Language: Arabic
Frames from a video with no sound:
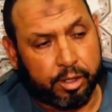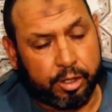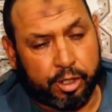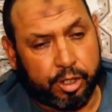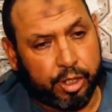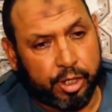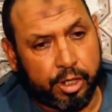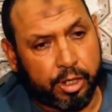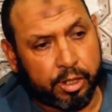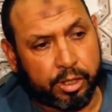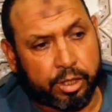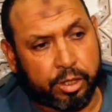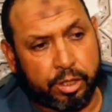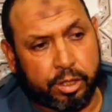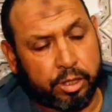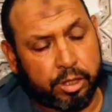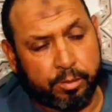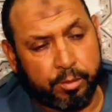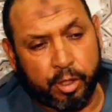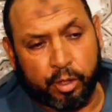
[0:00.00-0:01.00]
جيت
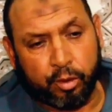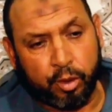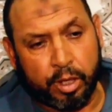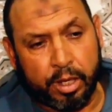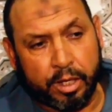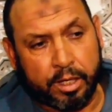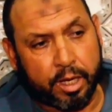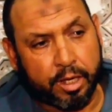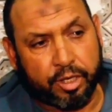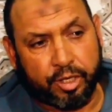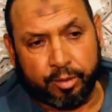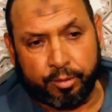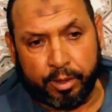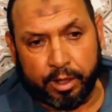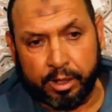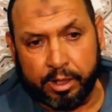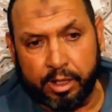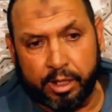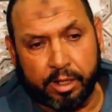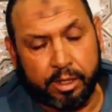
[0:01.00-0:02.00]
سميتو الا
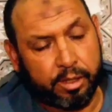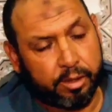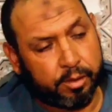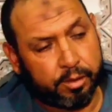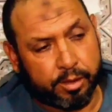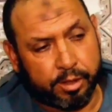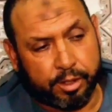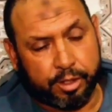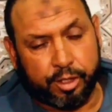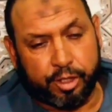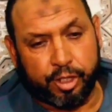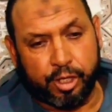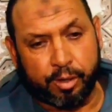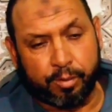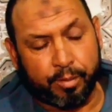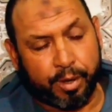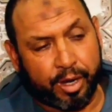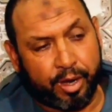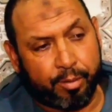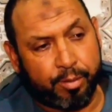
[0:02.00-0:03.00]
كتسمعني تجي
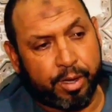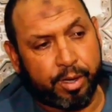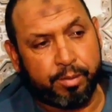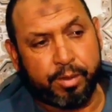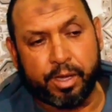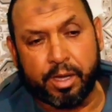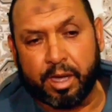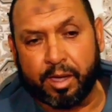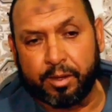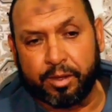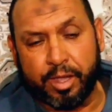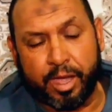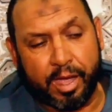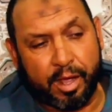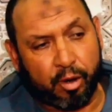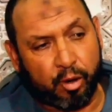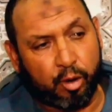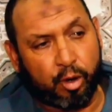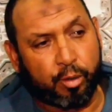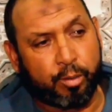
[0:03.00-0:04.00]
مرحبا بها
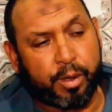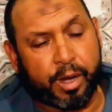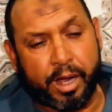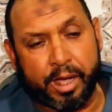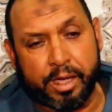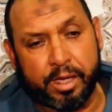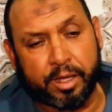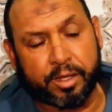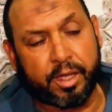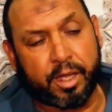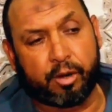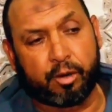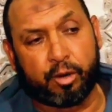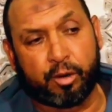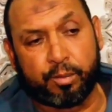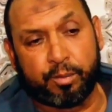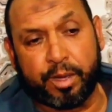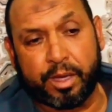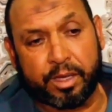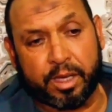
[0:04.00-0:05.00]
دارهم راه هي
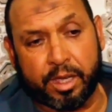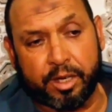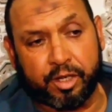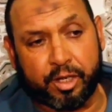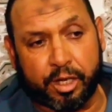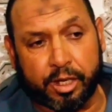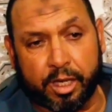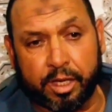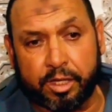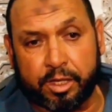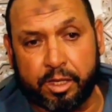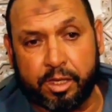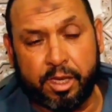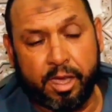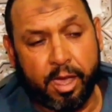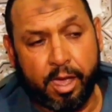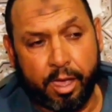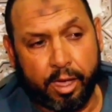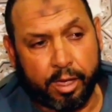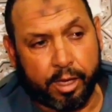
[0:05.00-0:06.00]
دارهم ما كاينش اللي غادي
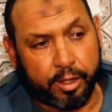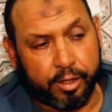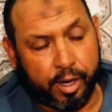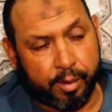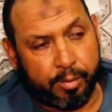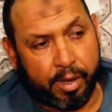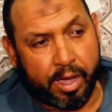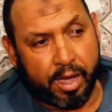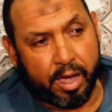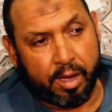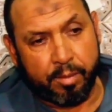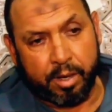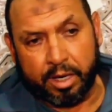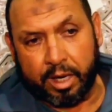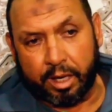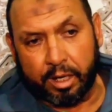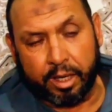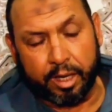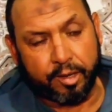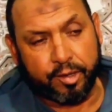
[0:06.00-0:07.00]
يهضر معاها ما
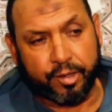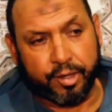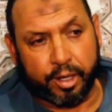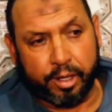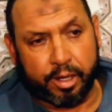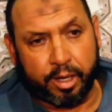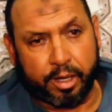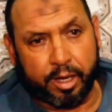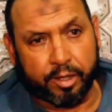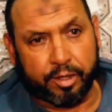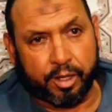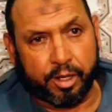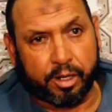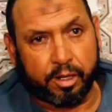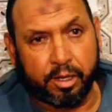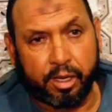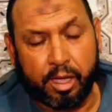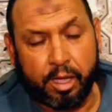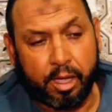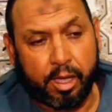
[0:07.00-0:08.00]
كاين اللي يخسر ليها
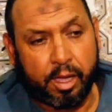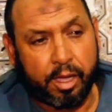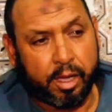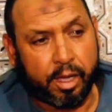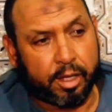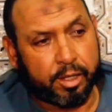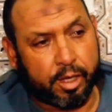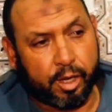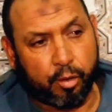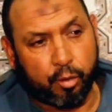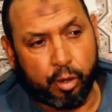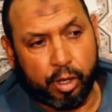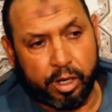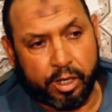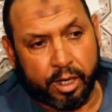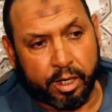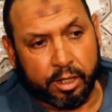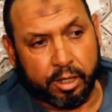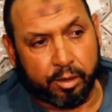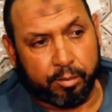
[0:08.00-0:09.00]
خاطرها هذا هو اللي
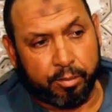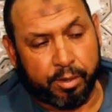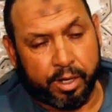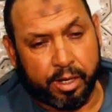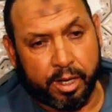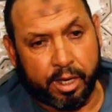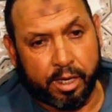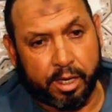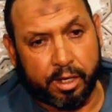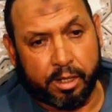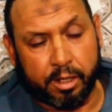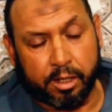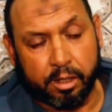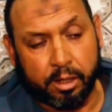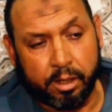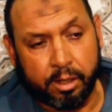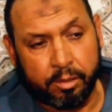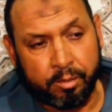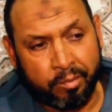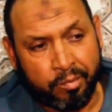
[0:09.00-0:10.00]
كنطلب منها انا
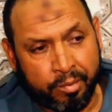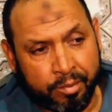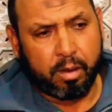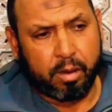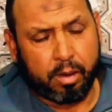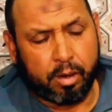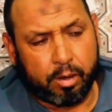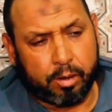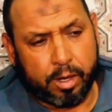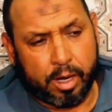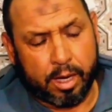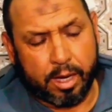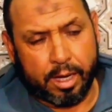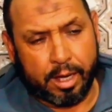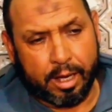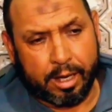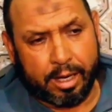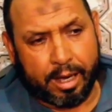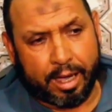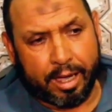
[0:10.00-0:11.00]

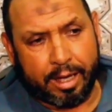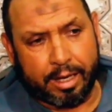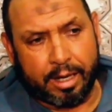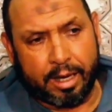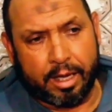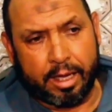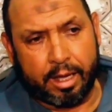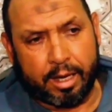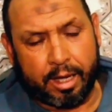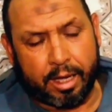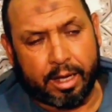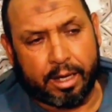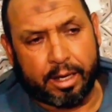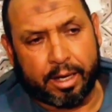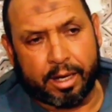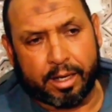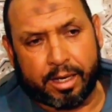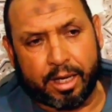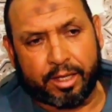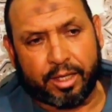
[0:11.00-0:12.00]
والحاله يا
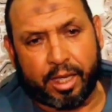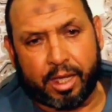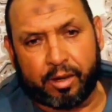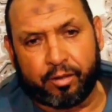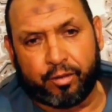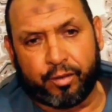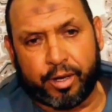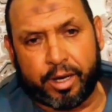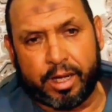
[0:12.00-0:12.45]
الحاله راه كتعرف